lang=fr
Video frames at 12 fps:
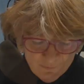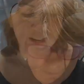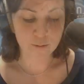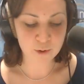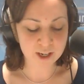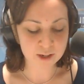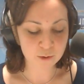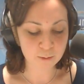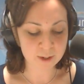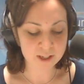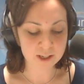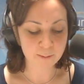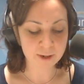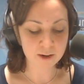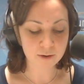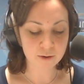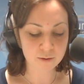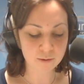Alors, votre action
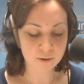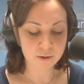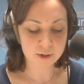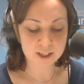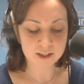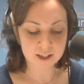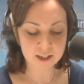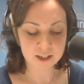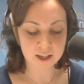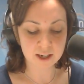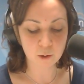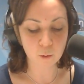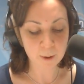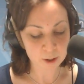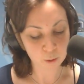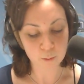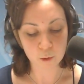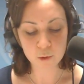principale, euh, vous le disiez, est
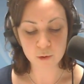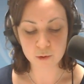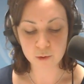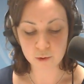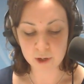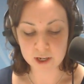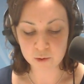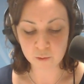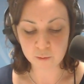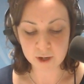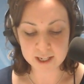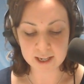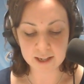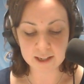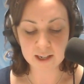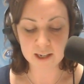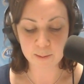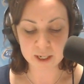l'accompagnement dans une relation
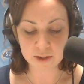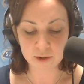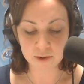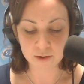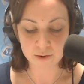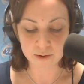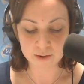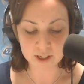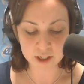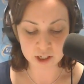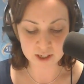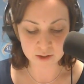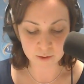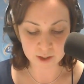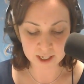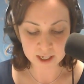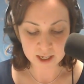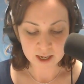fraternelle des personnes euh, âgées
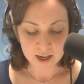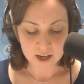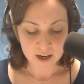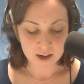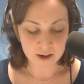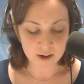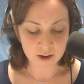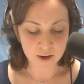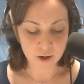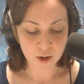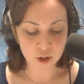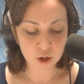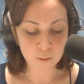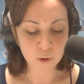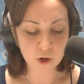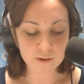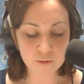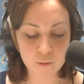isolées. Euh,
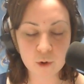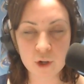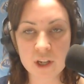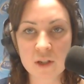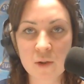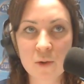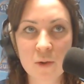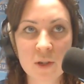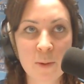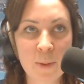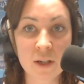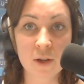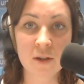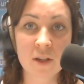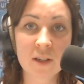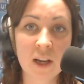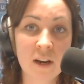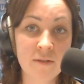comment avez-vous connaissance de ces personnes
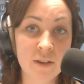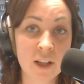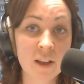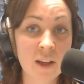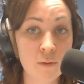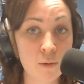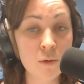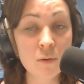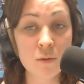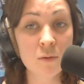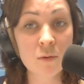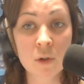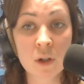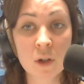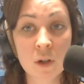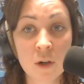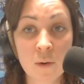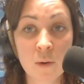Est-ce qu'elles viennent à vous
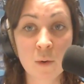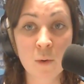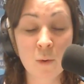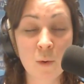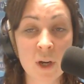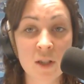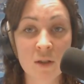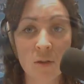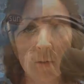ou est-ce